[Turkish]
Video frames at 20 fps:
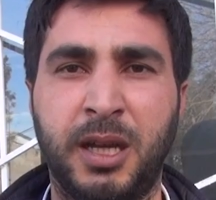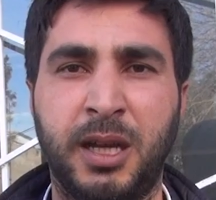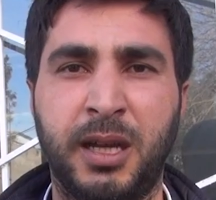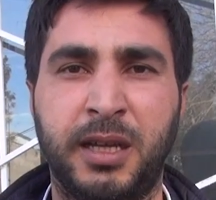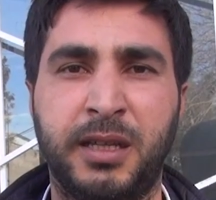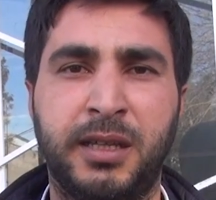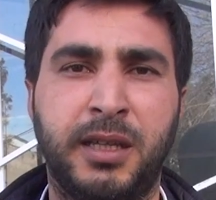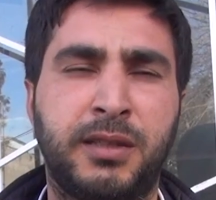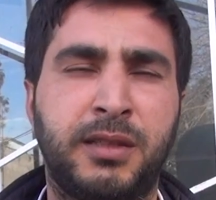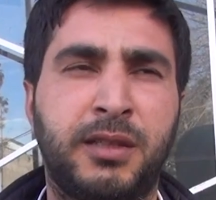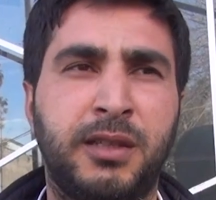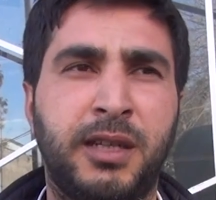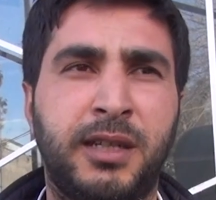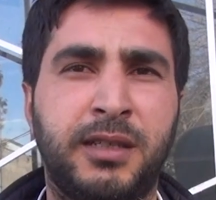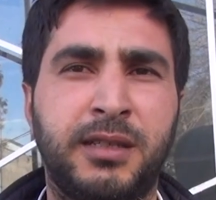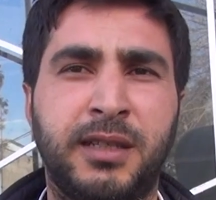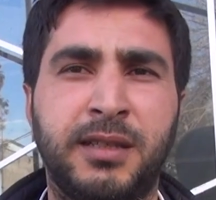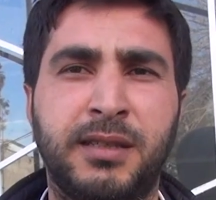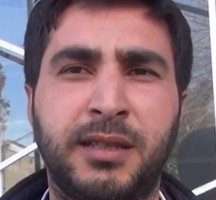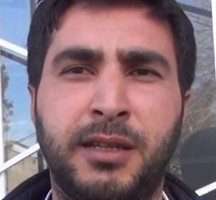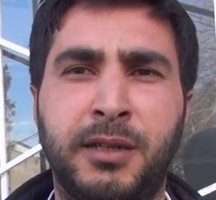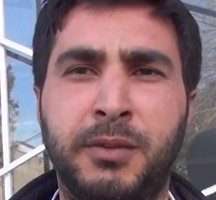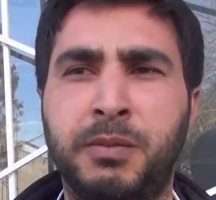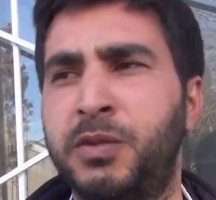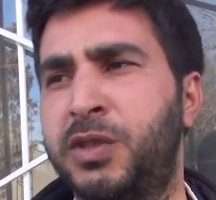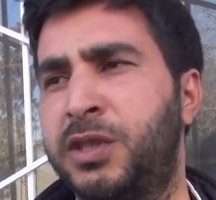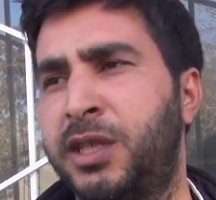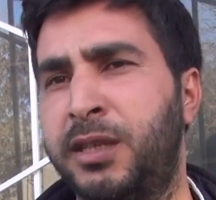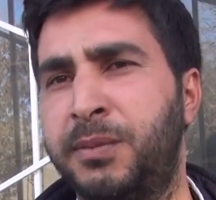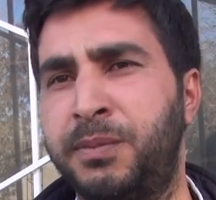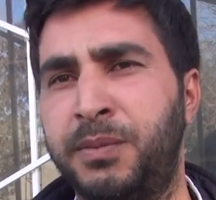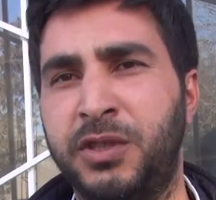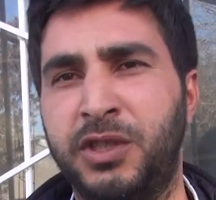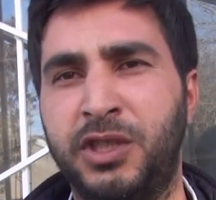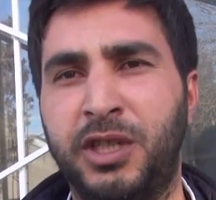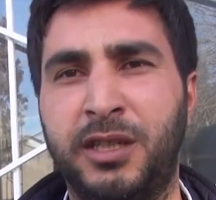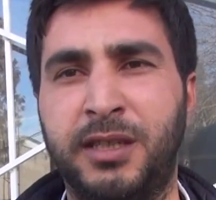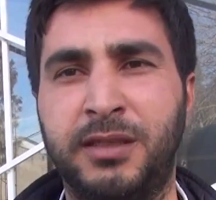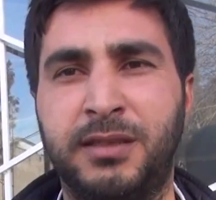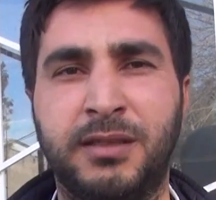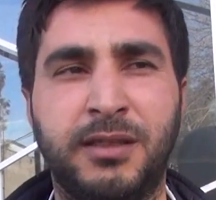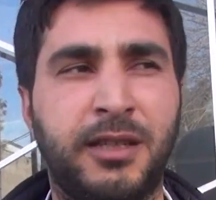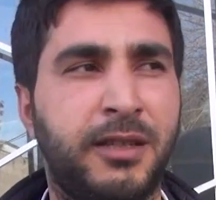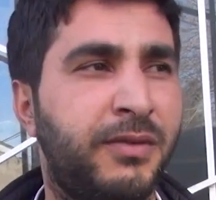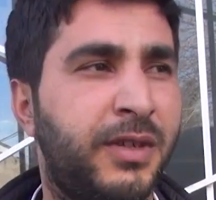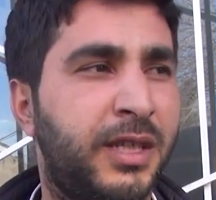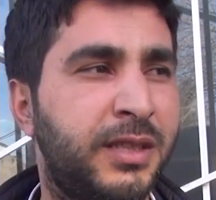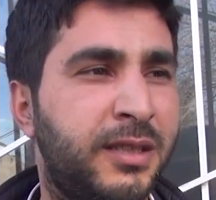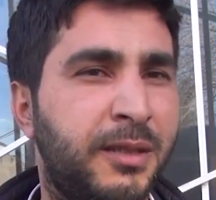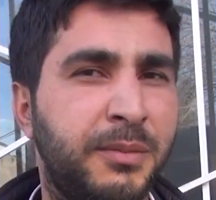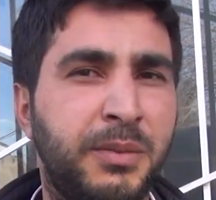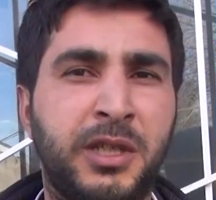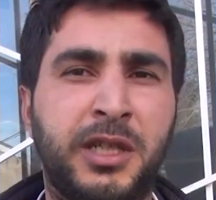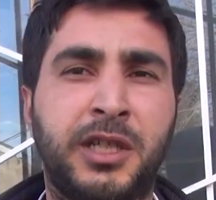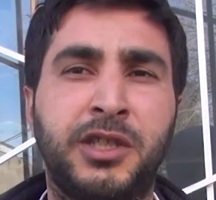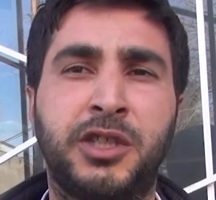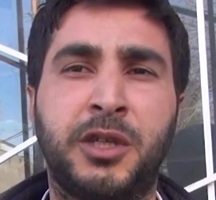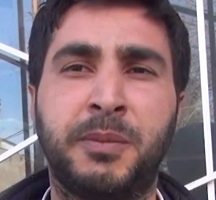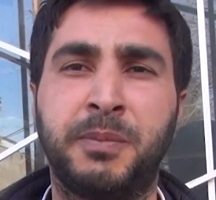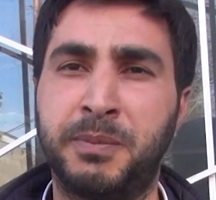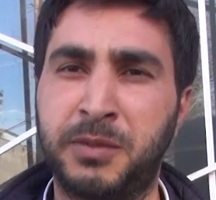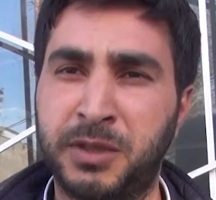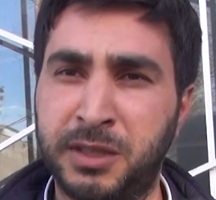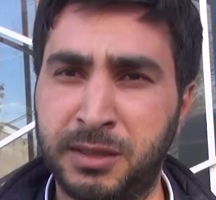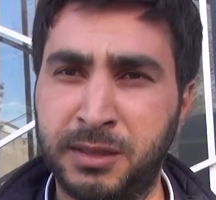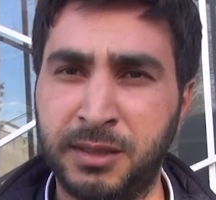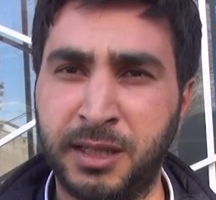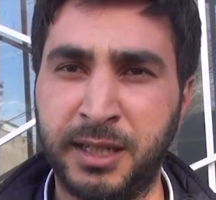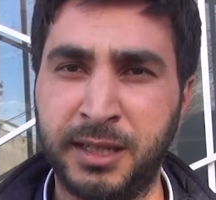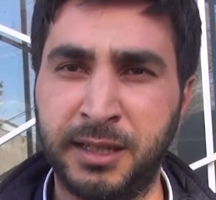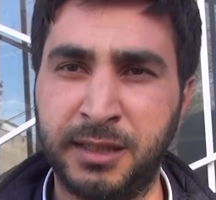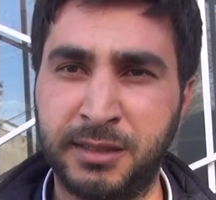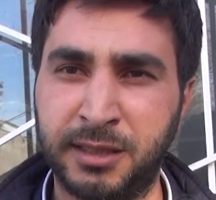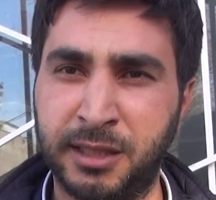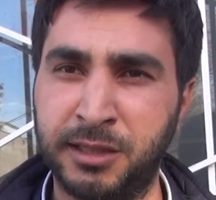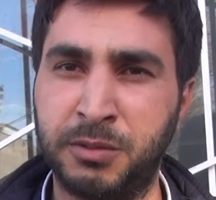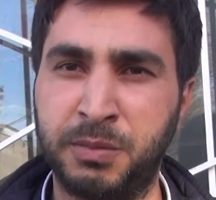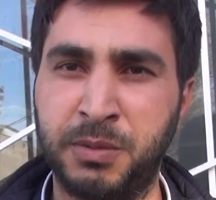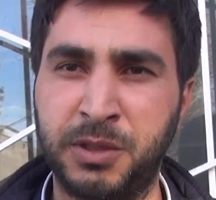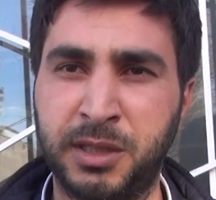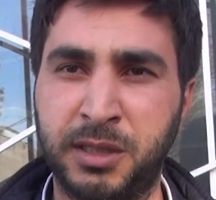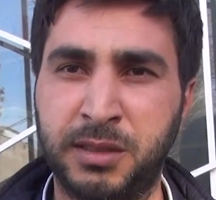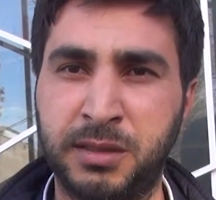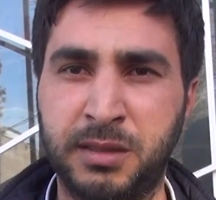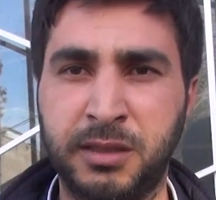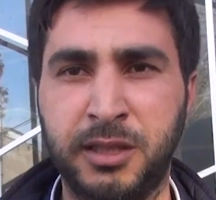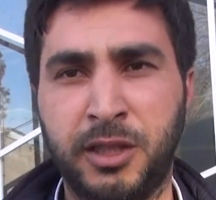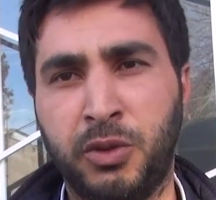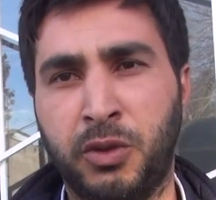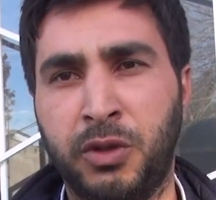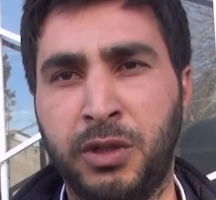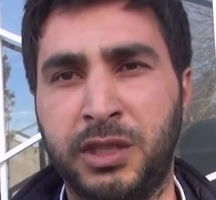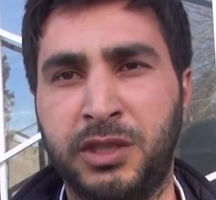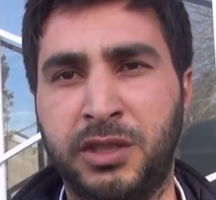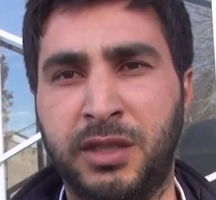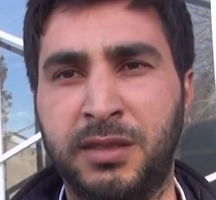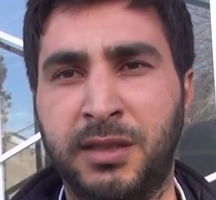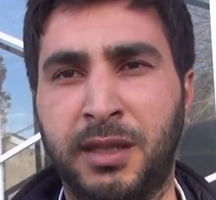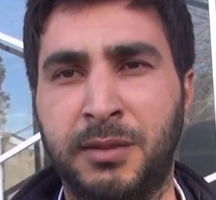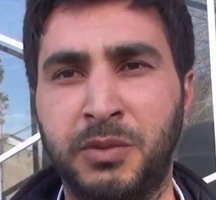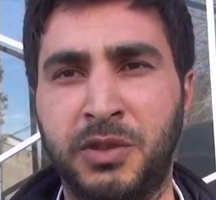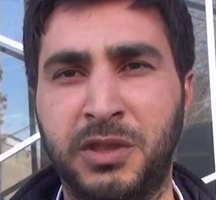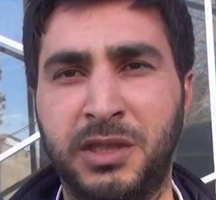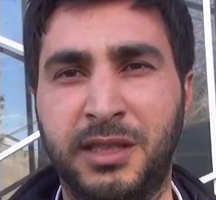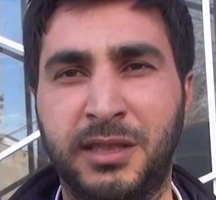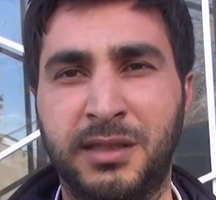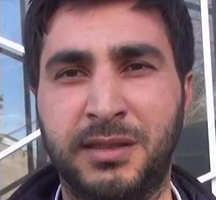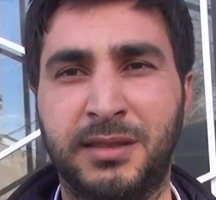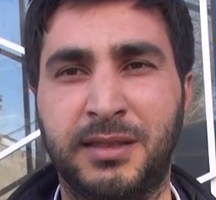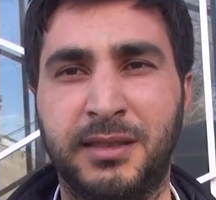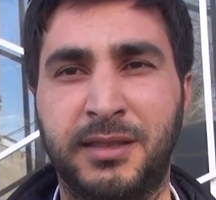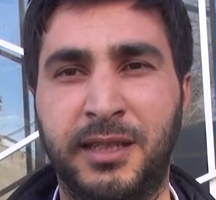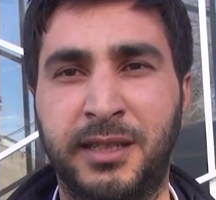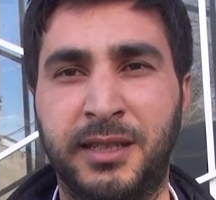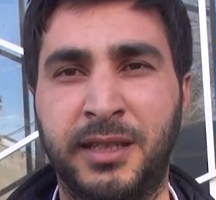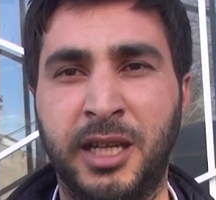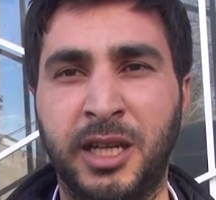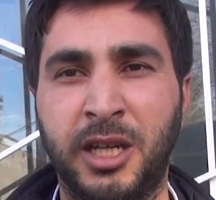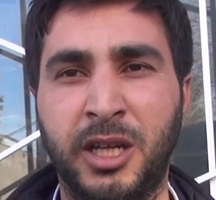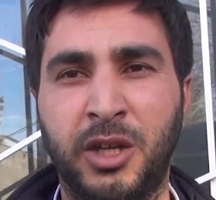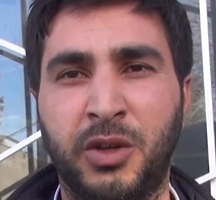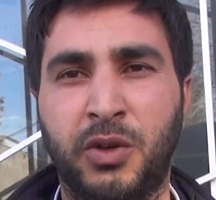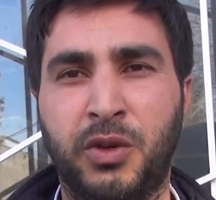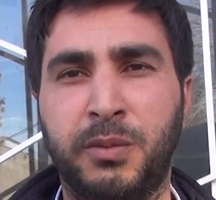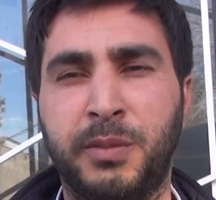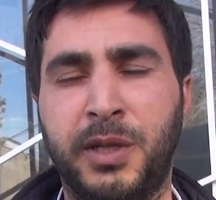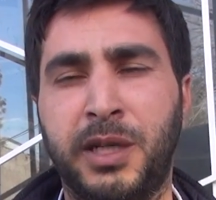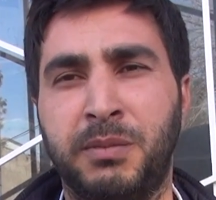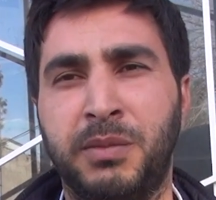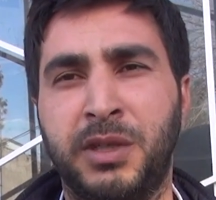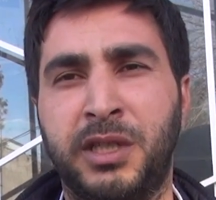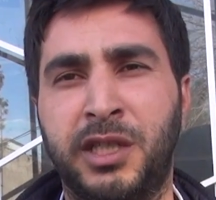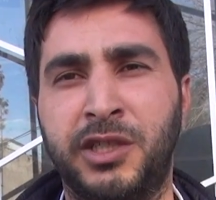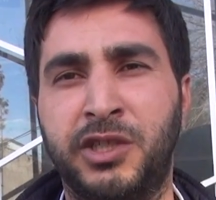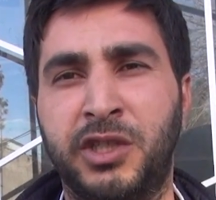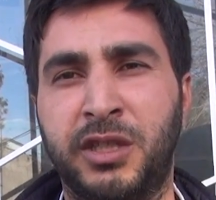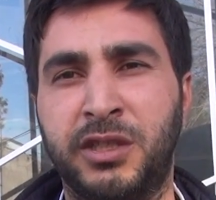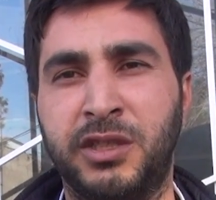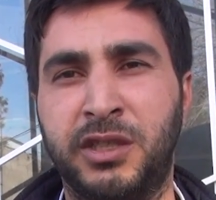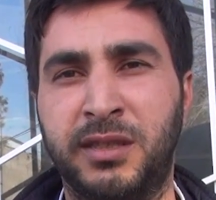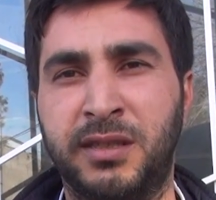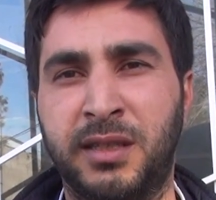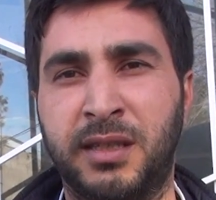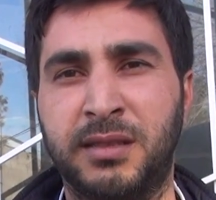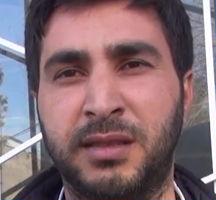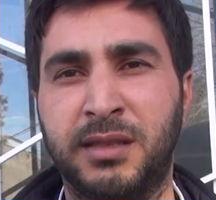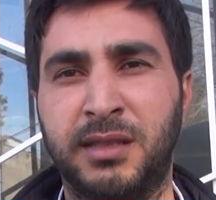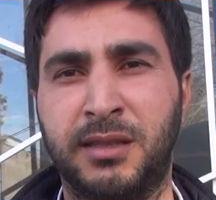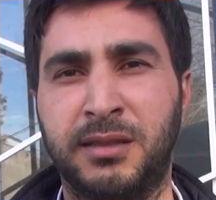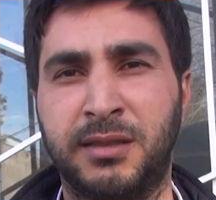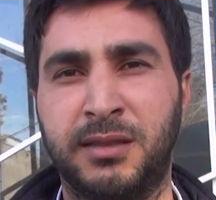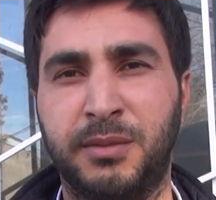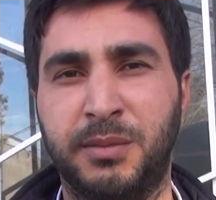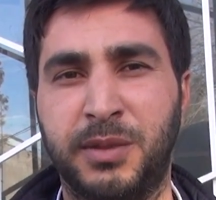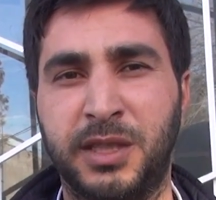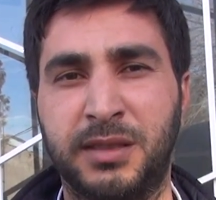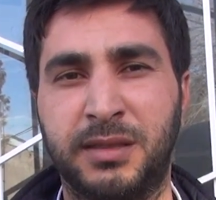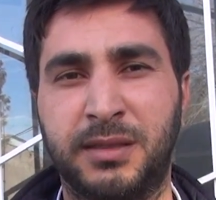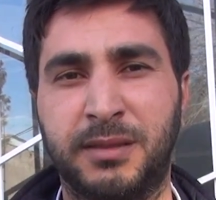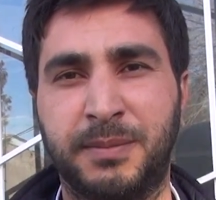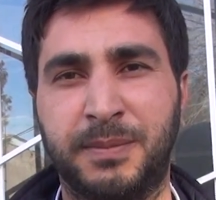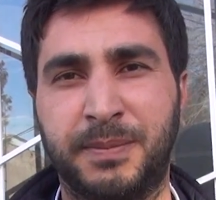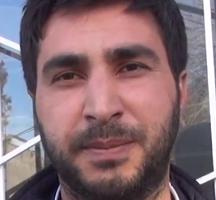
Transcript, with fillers: E, yetkililerden talebimiz gelip incelesinler. Varsa bir kaçak e, tespit etsinler. Öyle cezamızı kessinler. Olmayan bir kaçağın cezası kesilmez.